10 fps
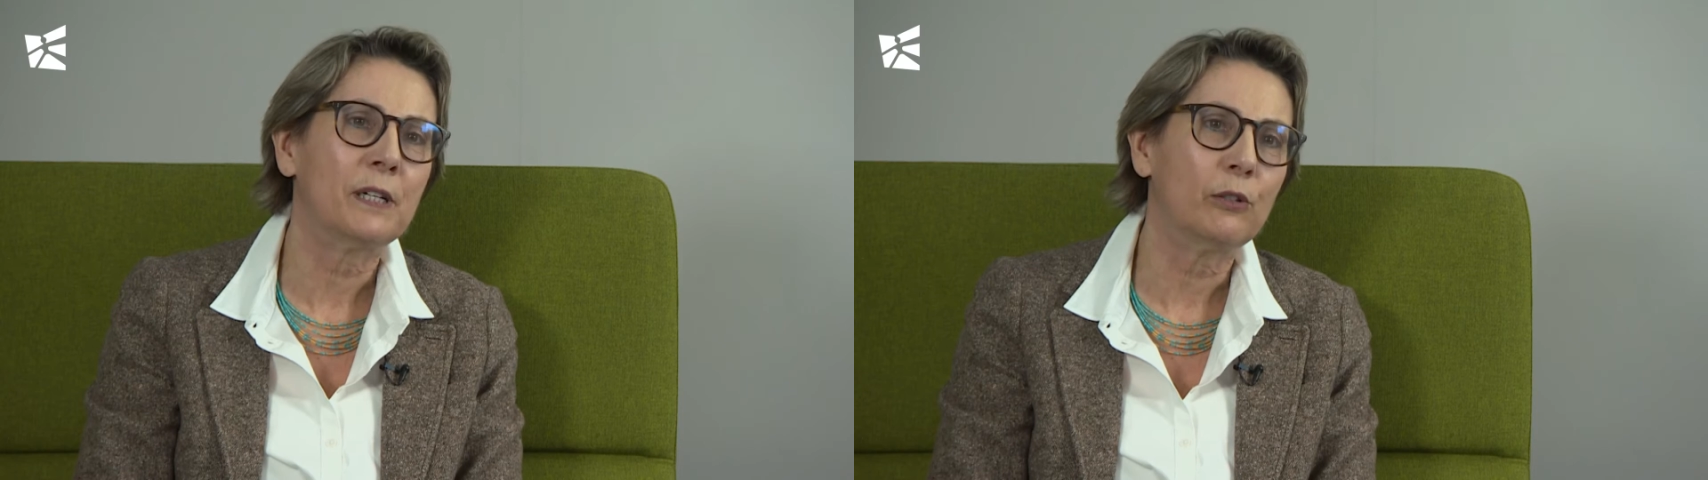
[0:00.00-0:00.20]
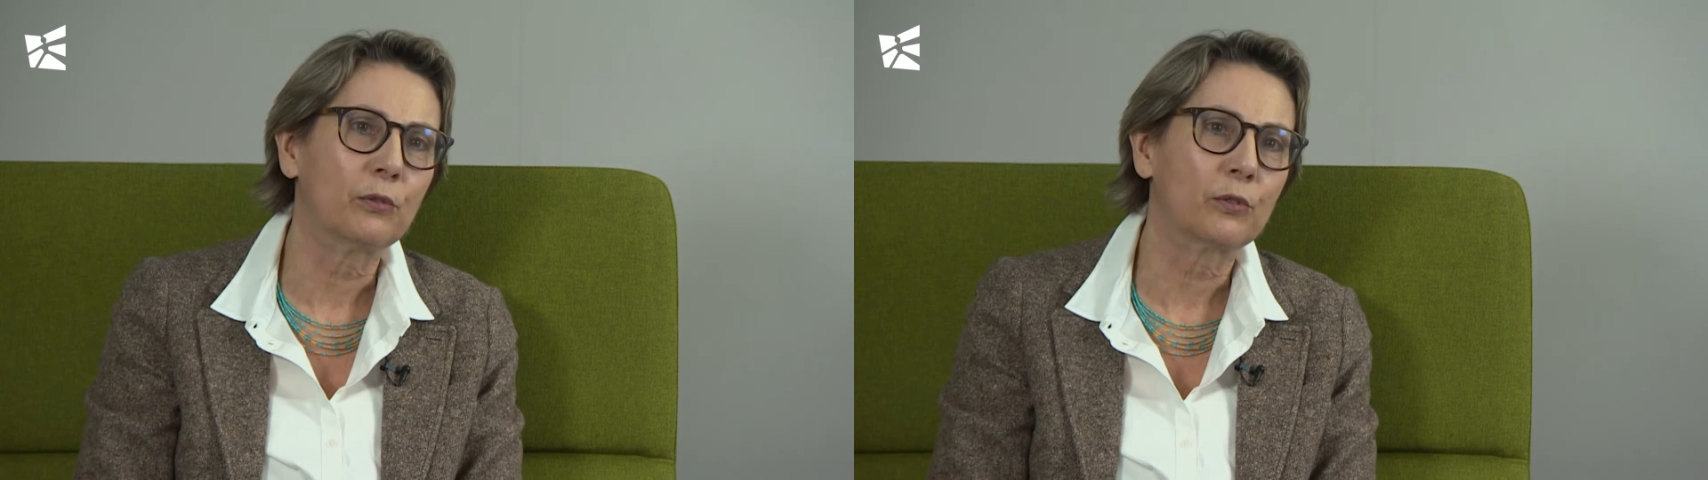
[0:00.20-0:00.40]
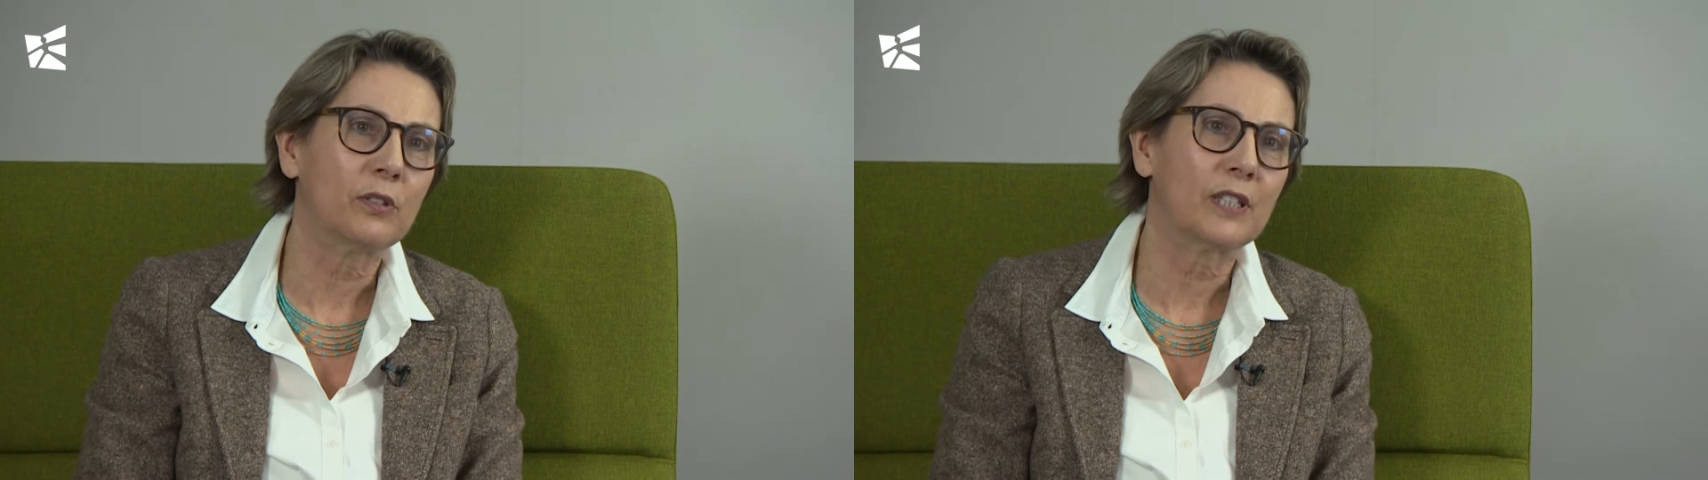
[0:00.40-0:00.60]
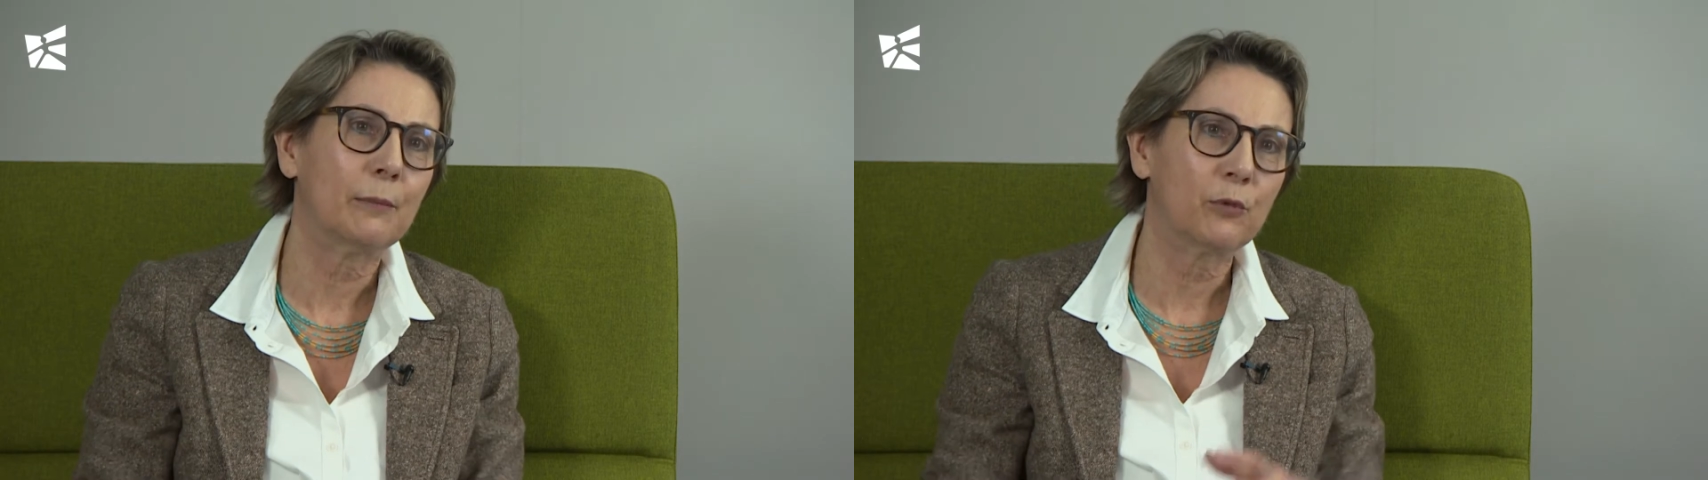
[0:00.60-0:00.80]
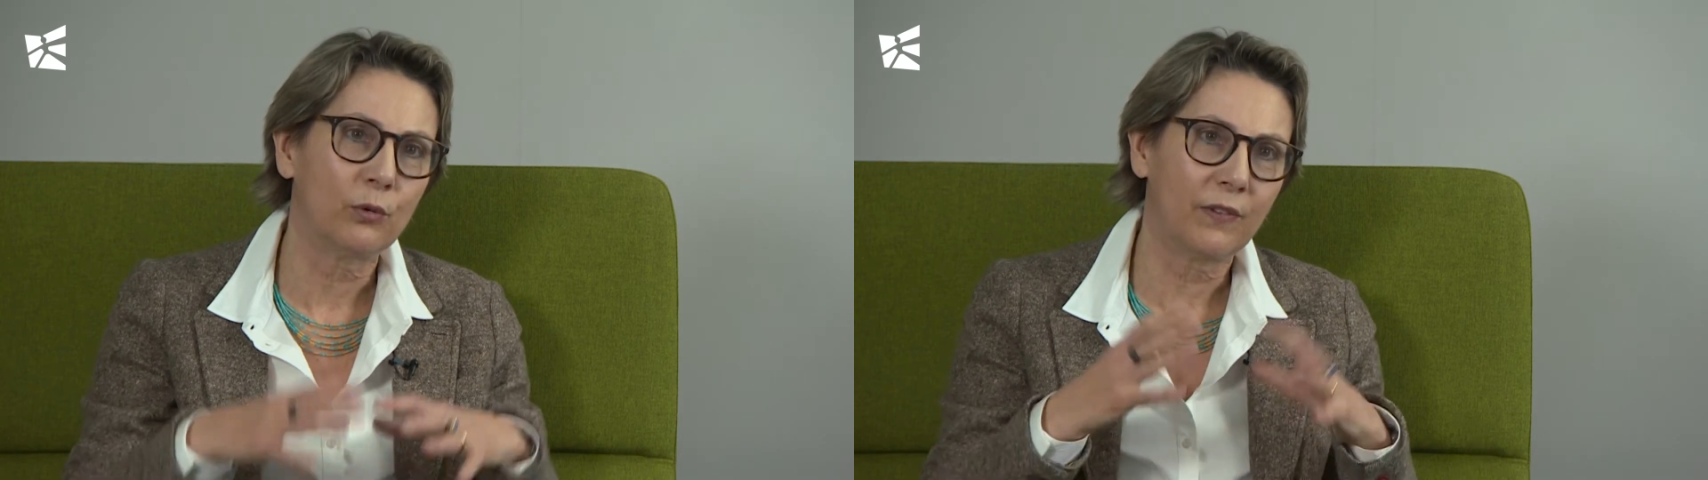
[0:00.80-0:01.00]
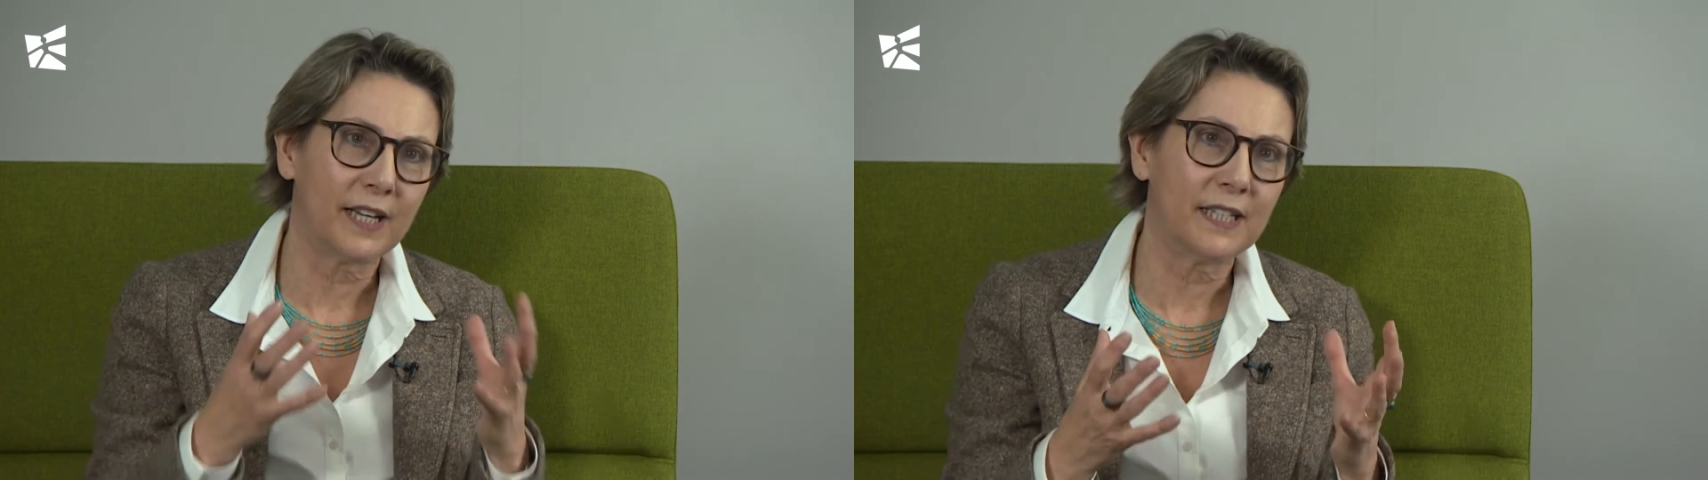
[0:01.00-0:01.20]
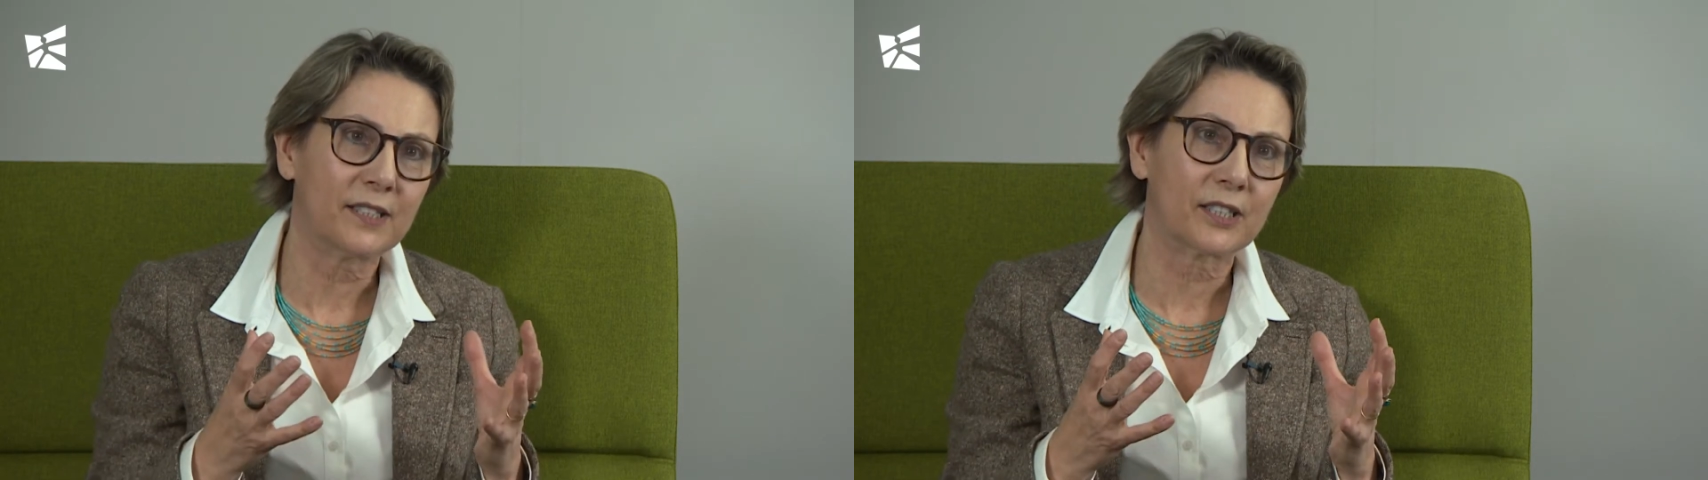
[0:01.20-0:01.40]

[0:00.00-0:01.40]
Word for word: Bildungssystem so weit,